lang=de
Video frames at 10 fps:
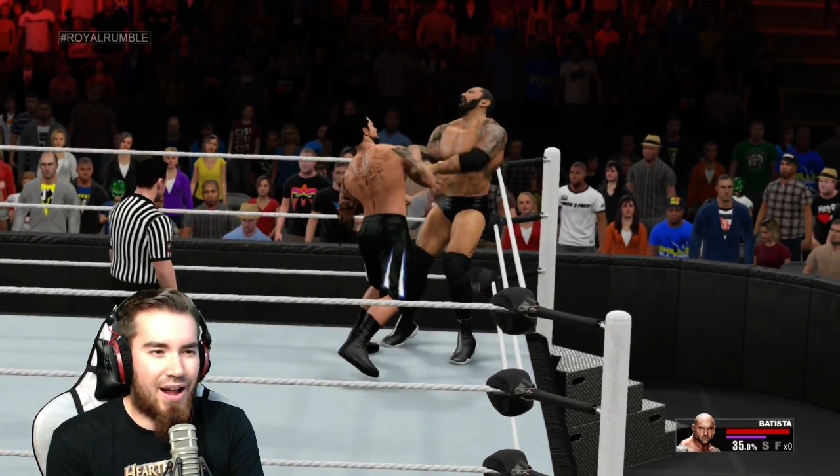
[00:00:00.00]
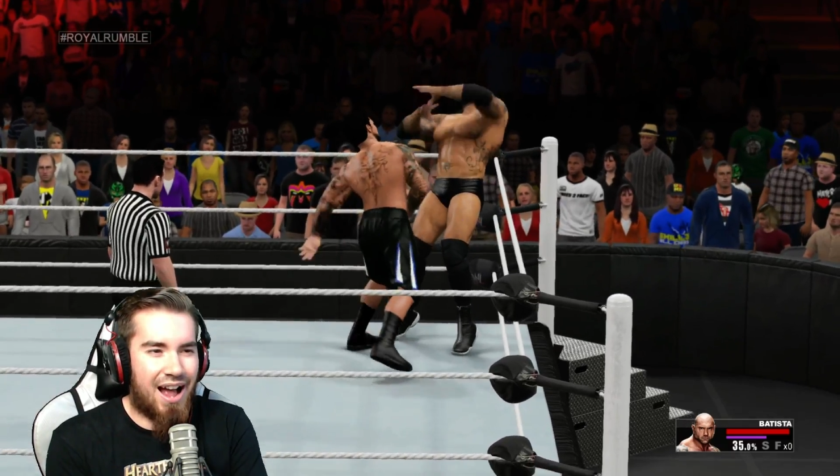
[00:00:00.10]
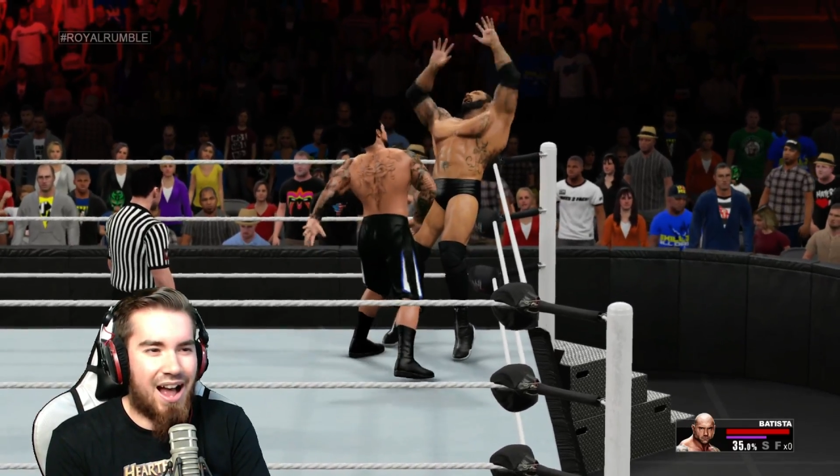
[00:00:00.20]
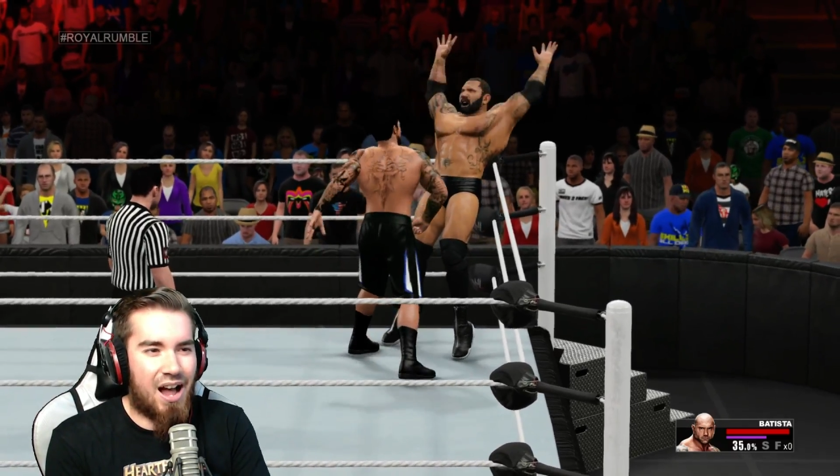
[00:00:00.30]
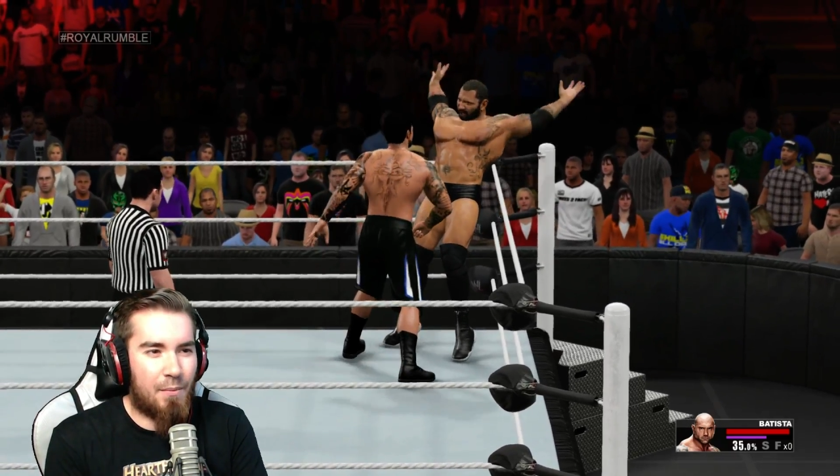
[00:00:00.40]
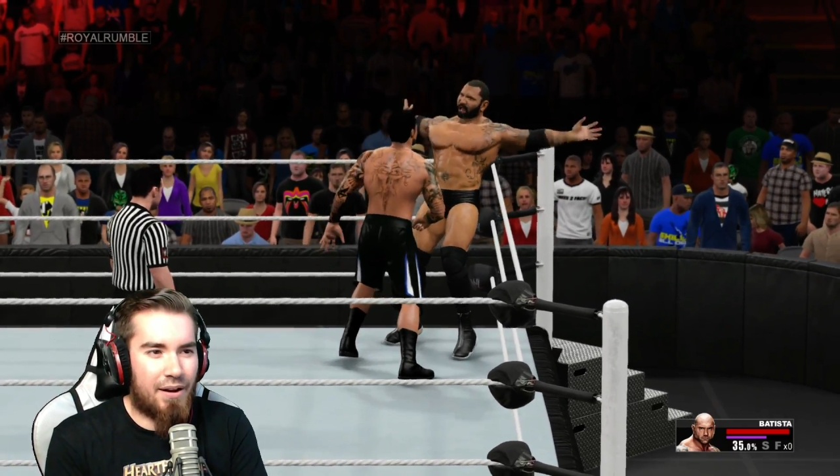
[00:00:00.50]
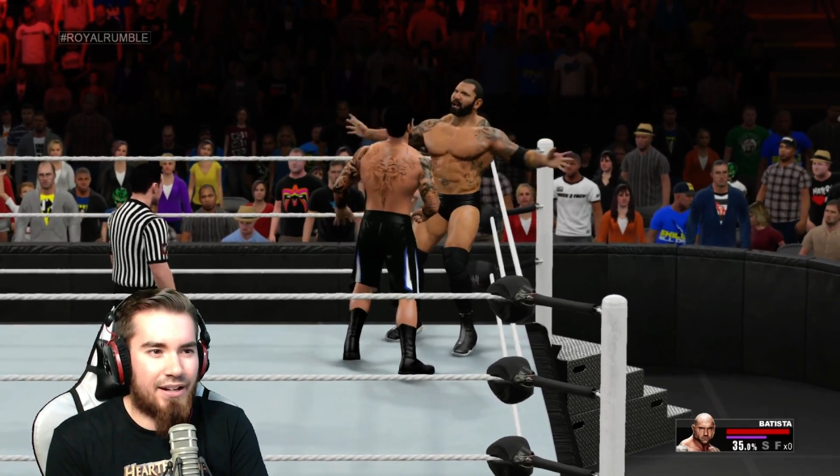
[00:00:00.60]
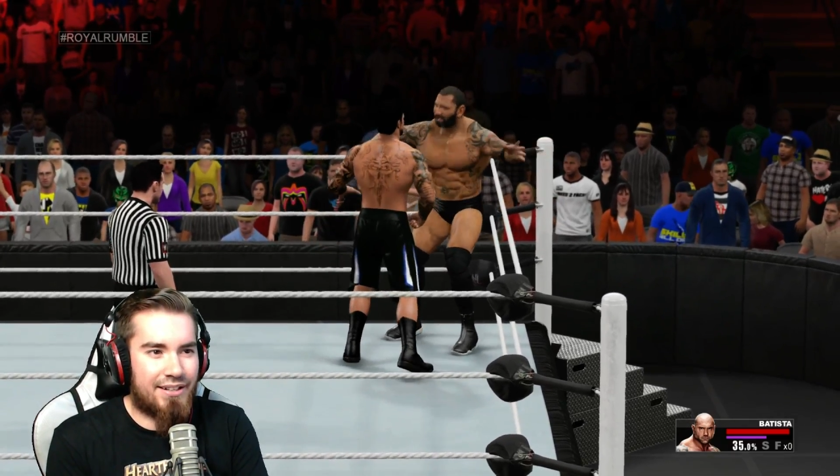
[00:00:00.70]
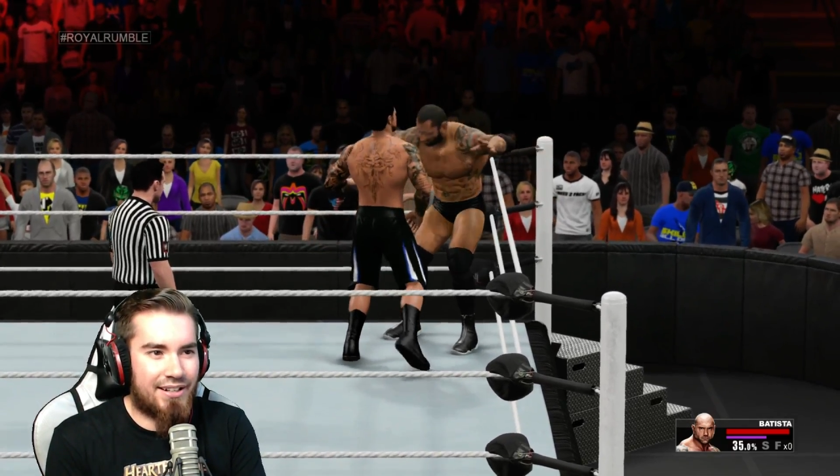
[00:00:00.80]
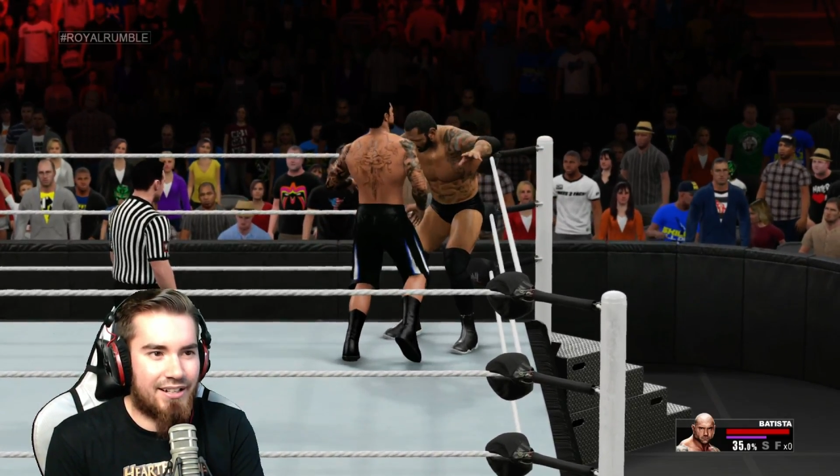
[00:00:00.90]

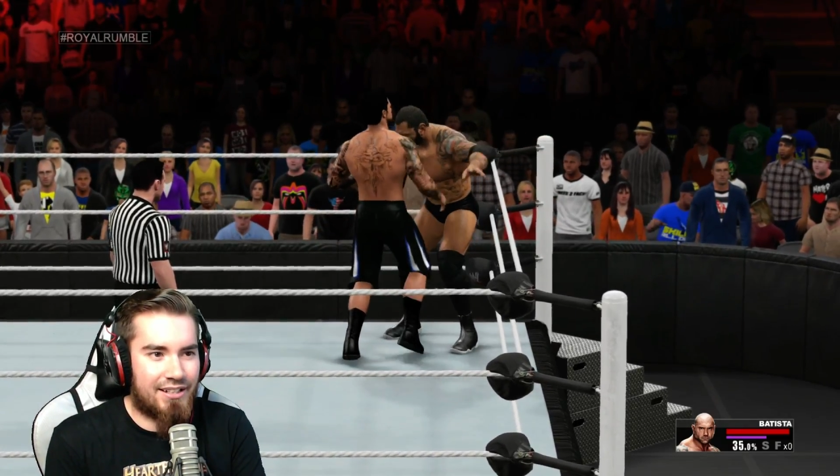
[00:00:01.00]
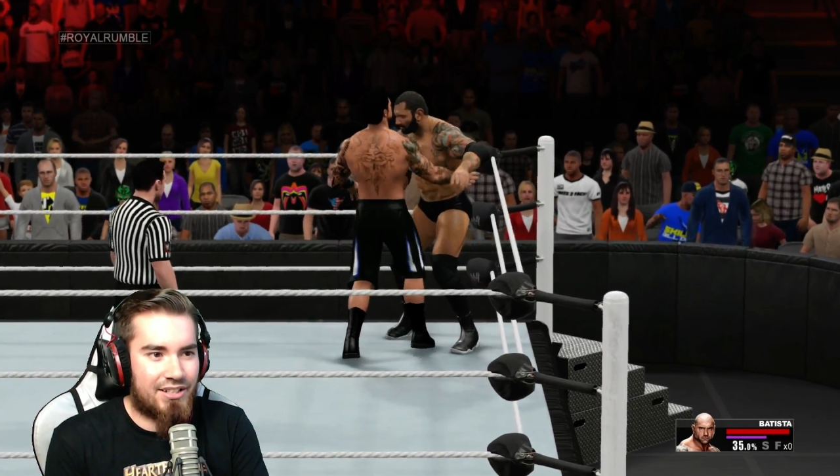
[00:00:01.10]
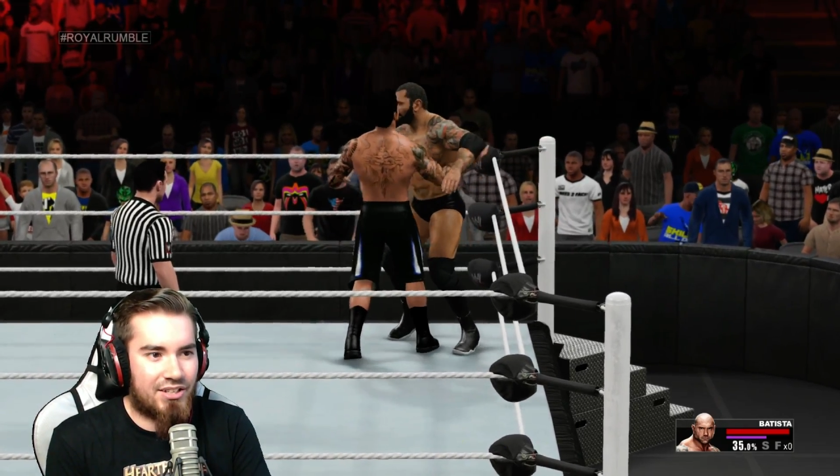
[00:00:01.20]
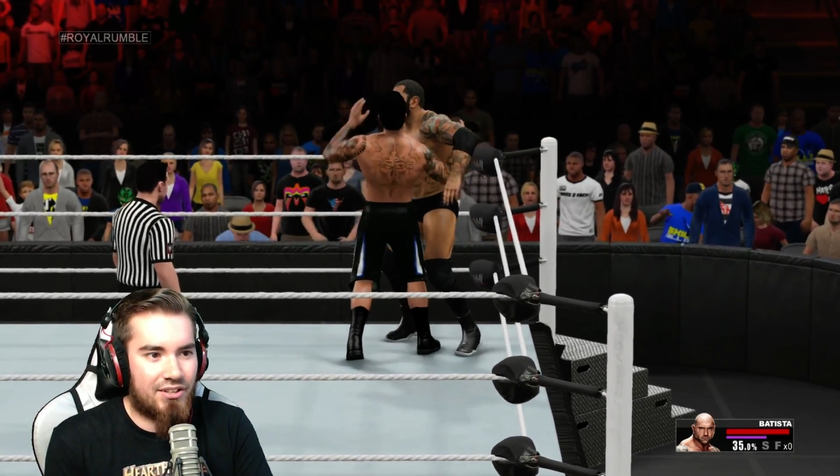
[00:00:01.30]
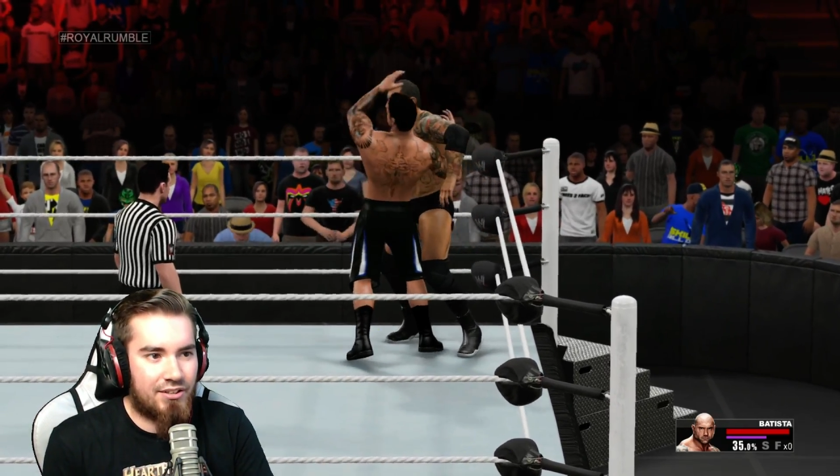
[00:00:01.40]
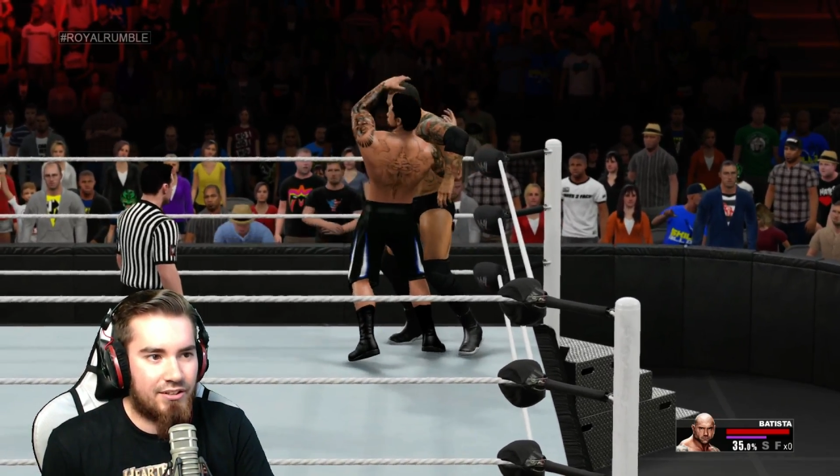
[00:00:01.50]
bearbeitet.